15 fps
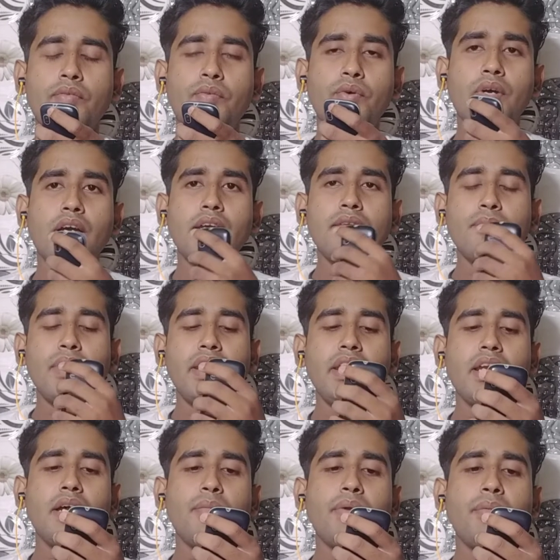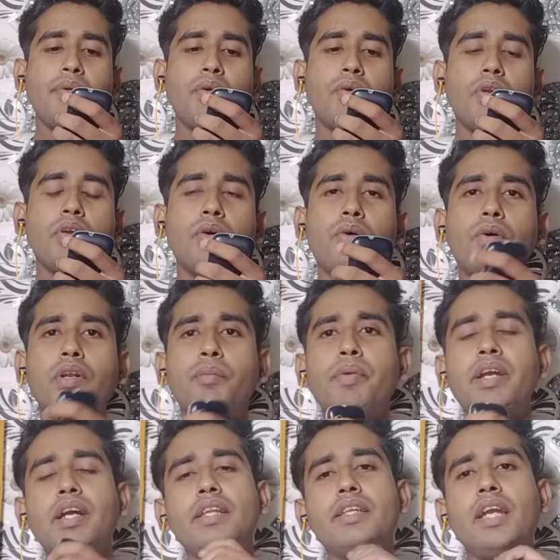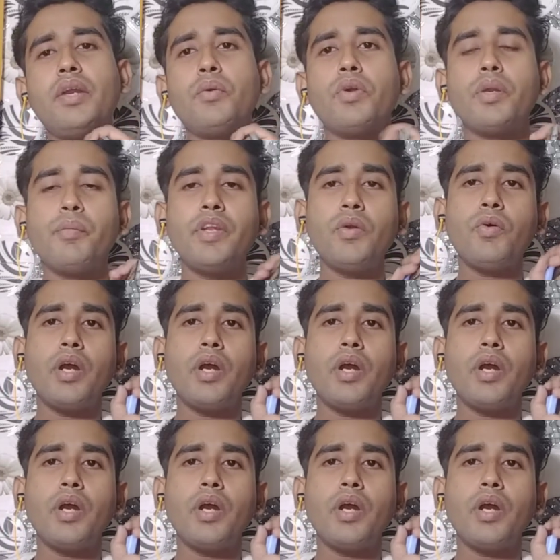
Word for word: सो so गाइज़ मैंने यहाँ पे अभी कॉल को होल्ड पे कर दिया है क्योंकि मुझे